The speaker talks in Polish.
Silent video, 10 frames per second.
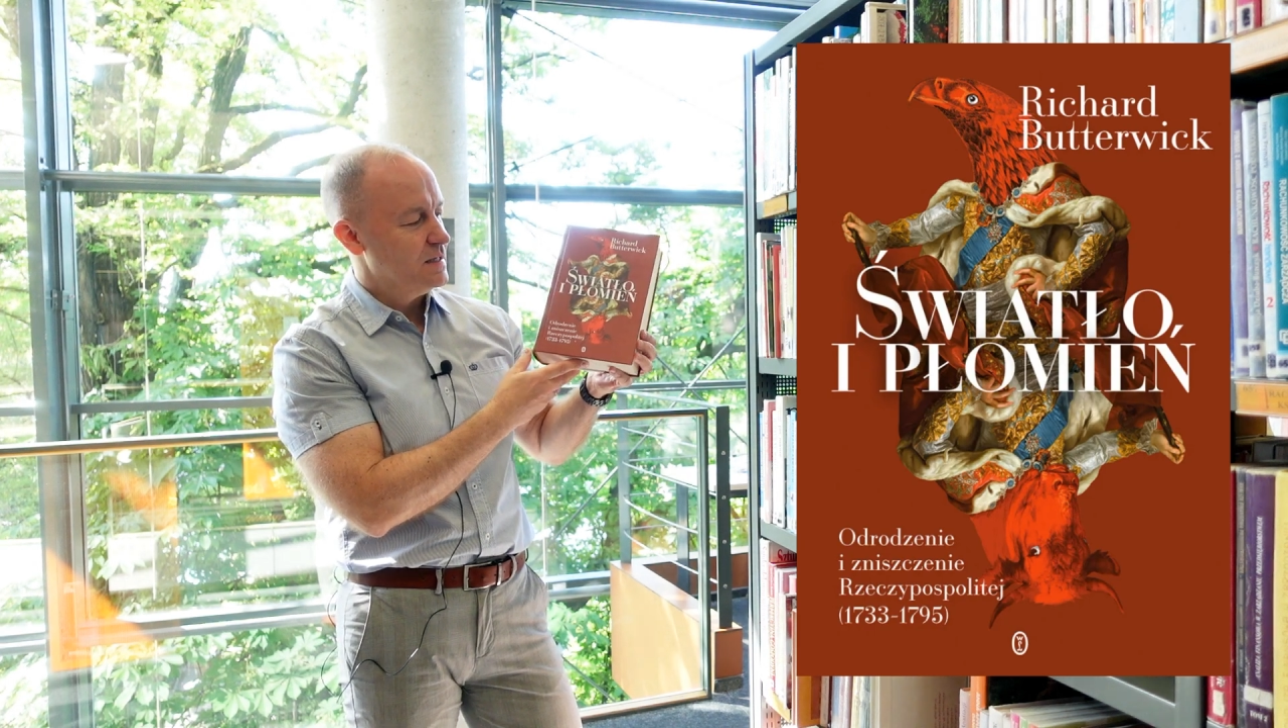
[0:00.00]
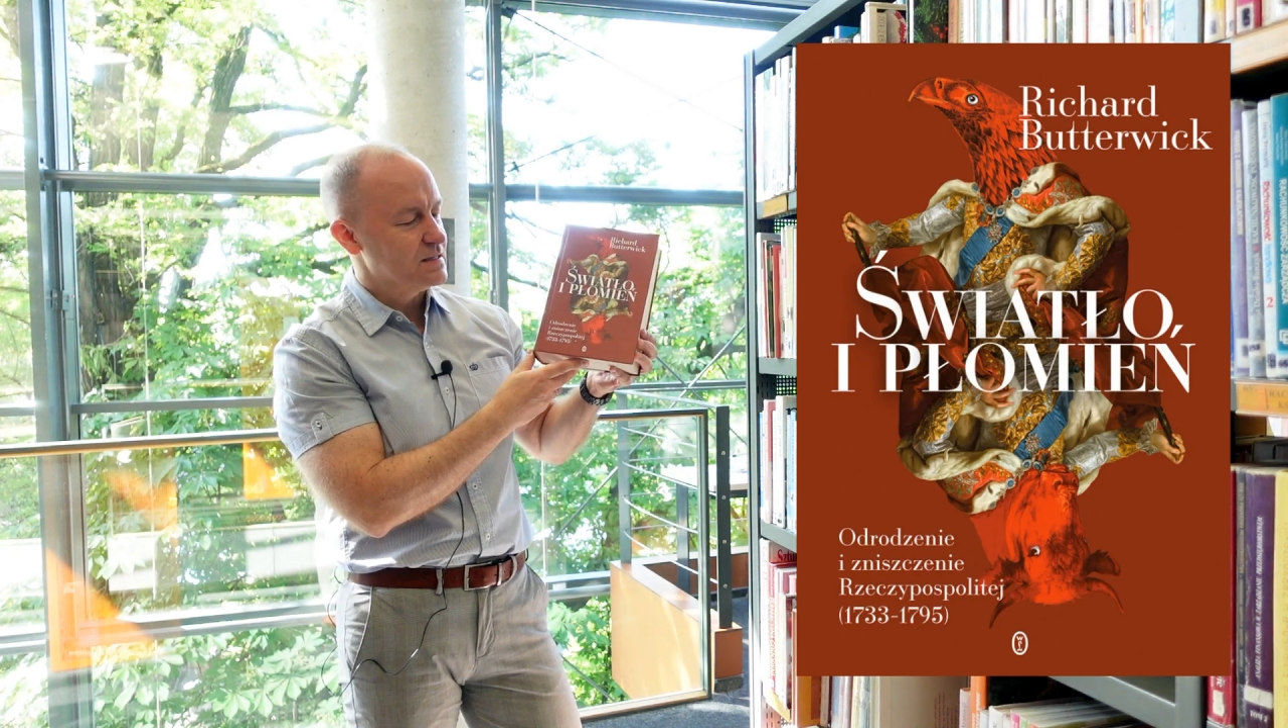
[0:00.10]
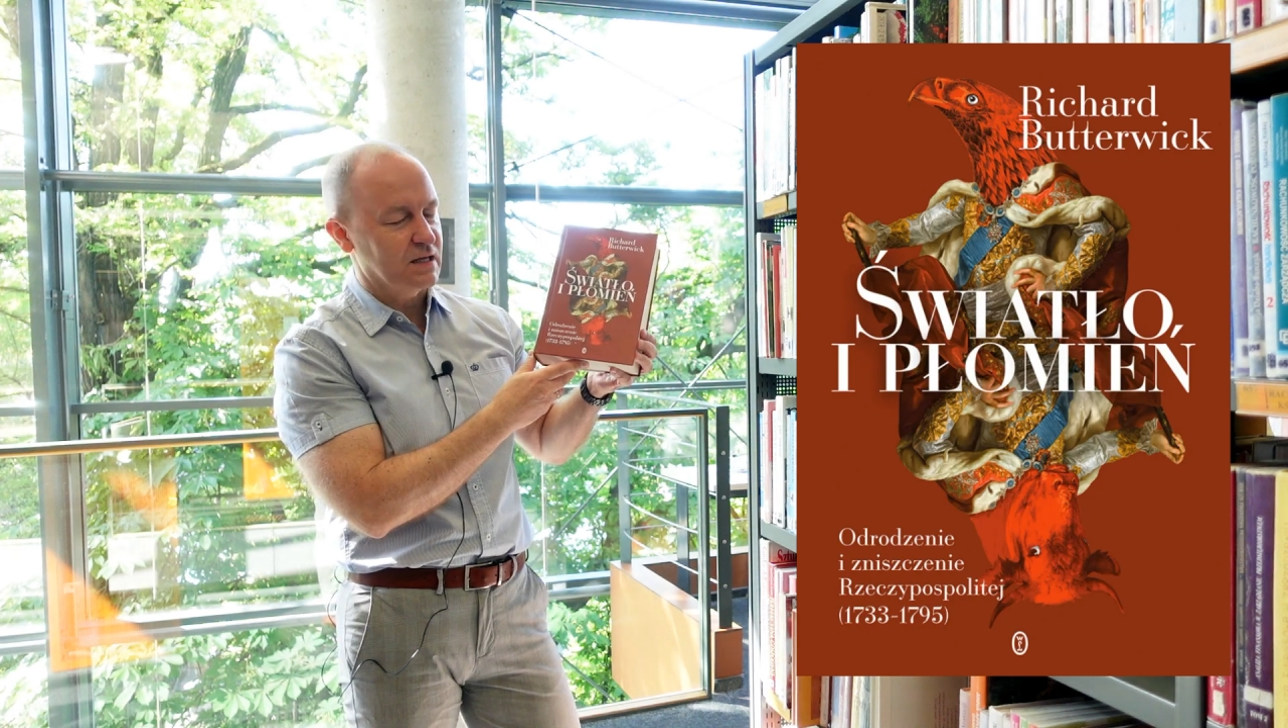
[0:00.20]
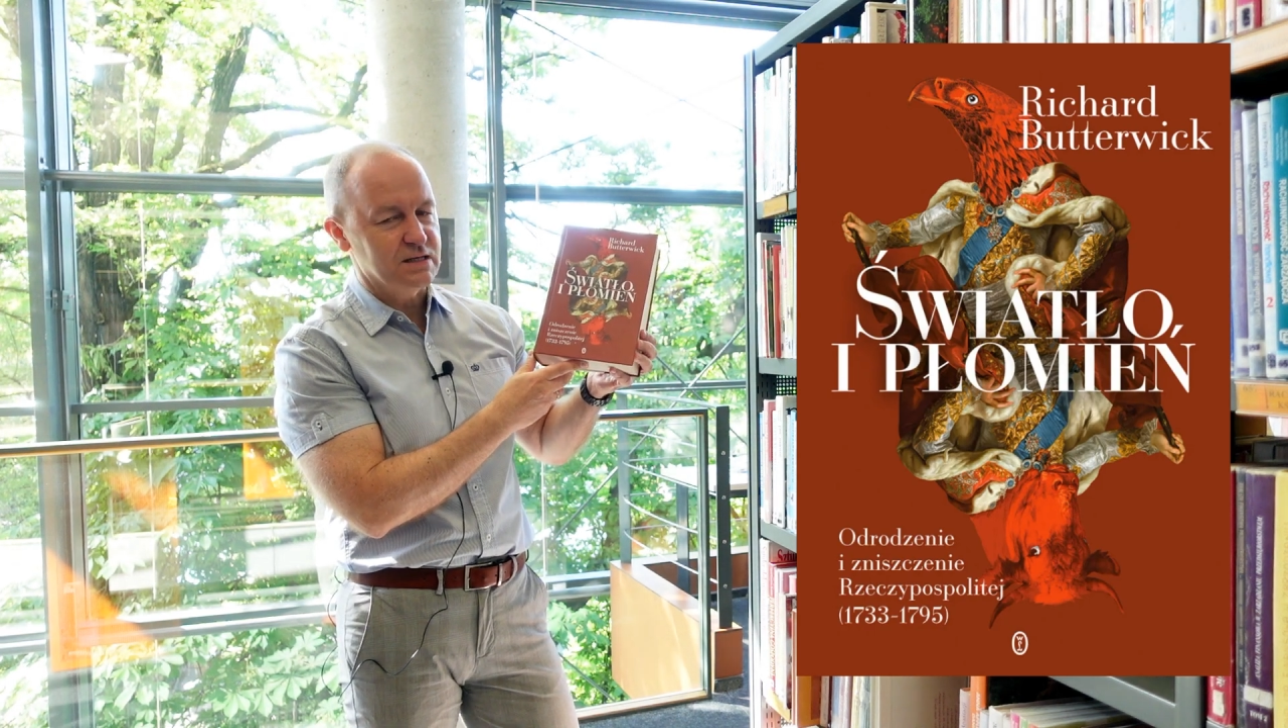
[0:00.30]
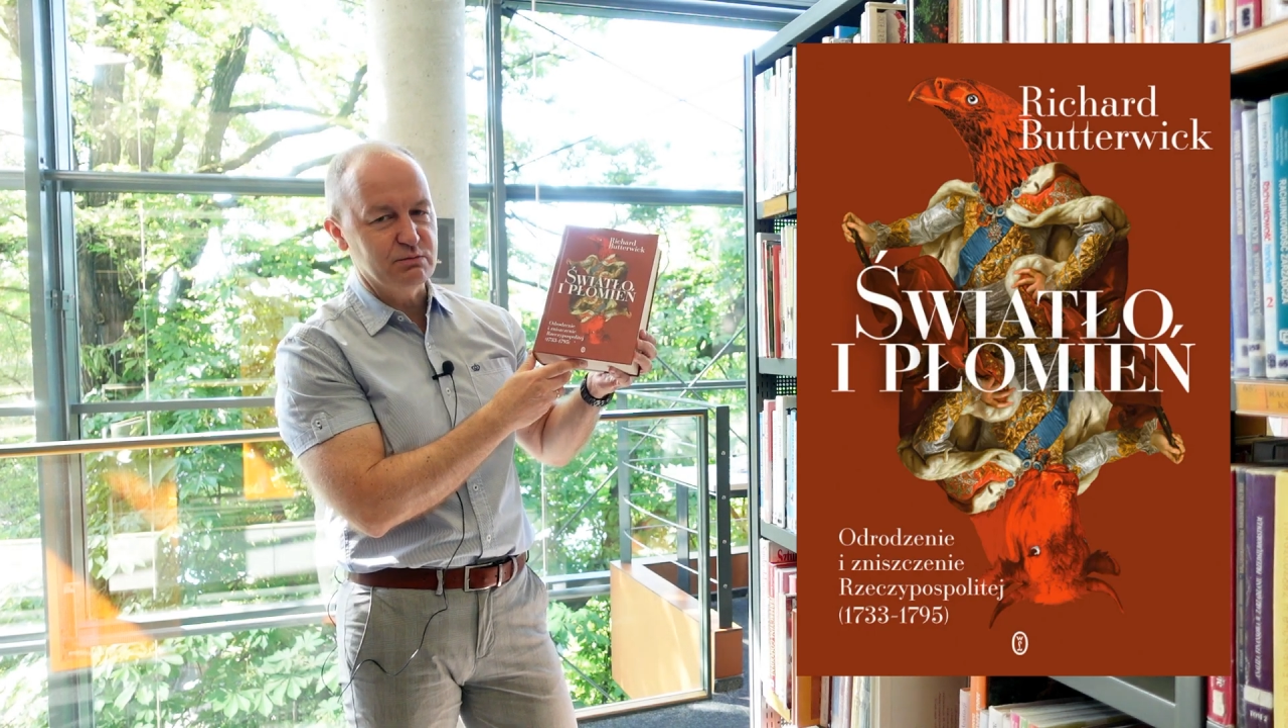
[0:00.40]

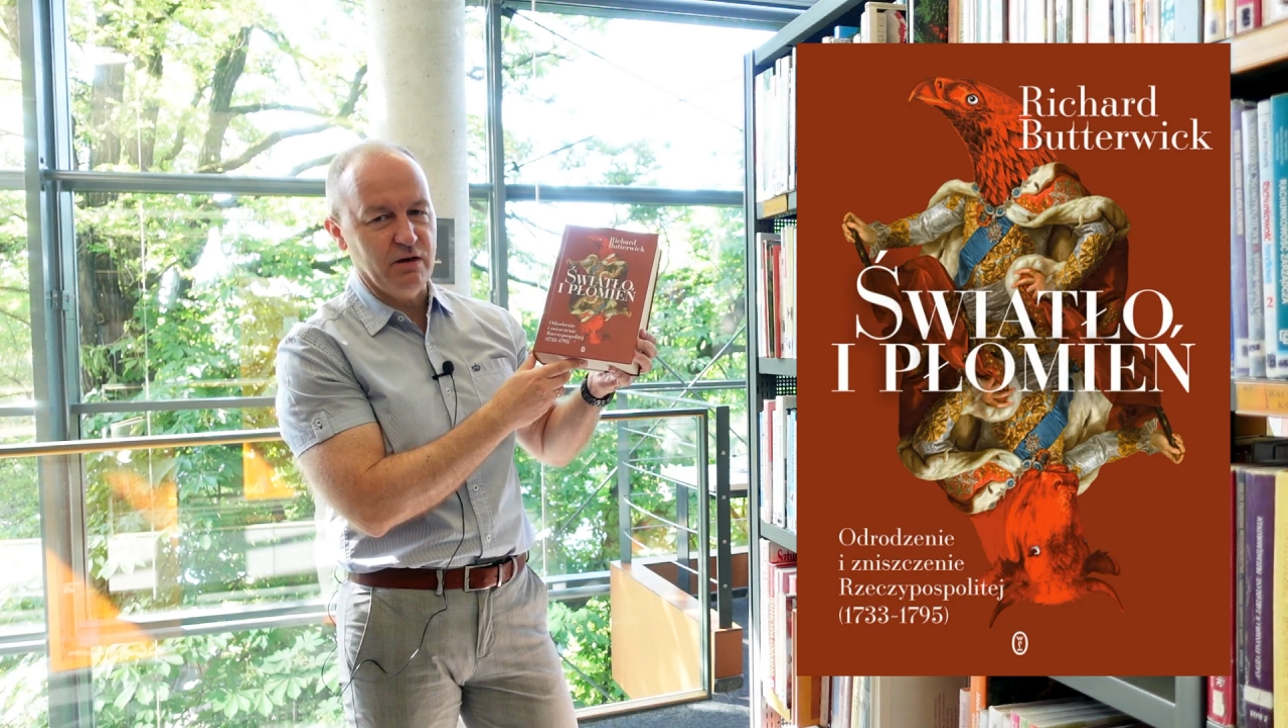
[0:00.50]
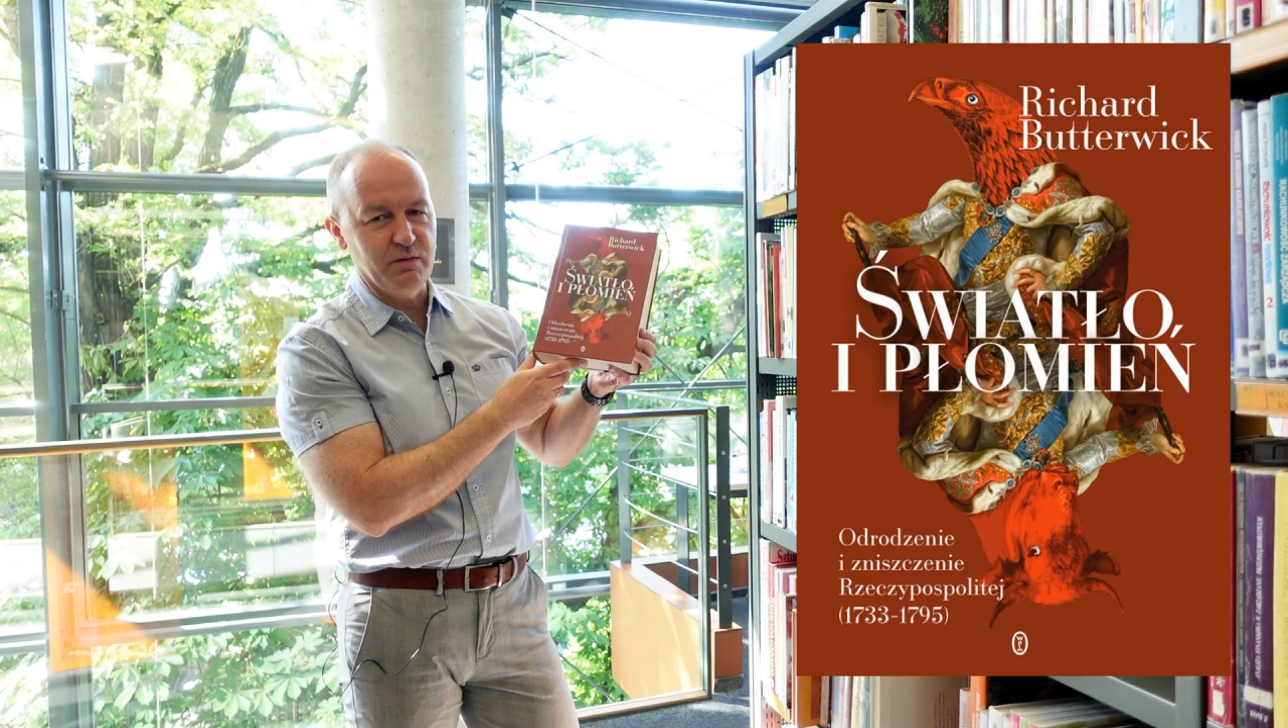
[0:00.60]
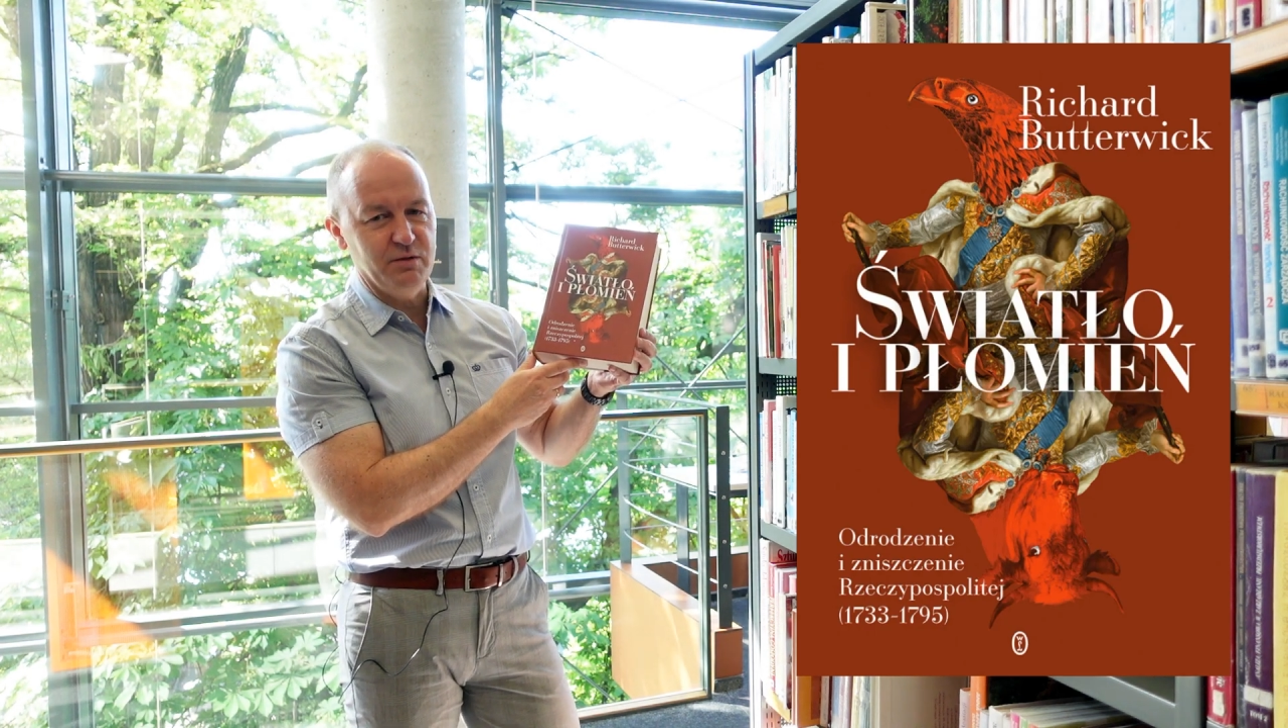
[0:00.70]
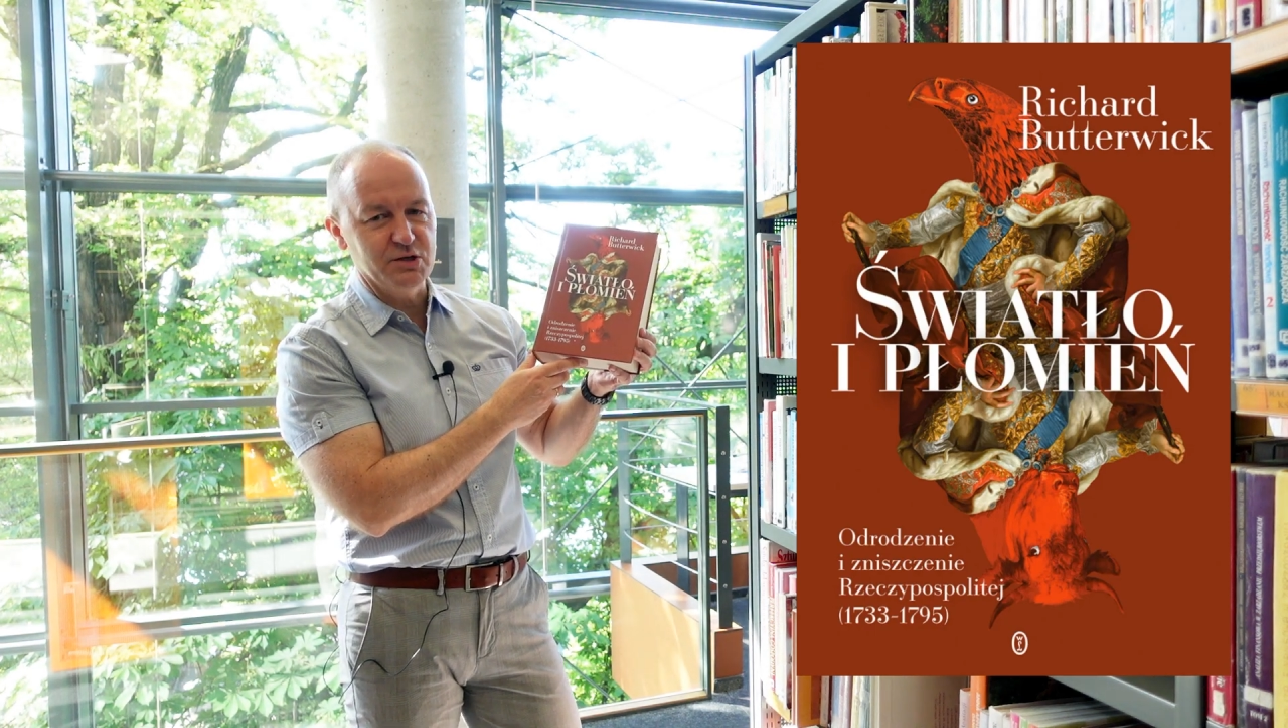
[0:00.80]
Stanisławem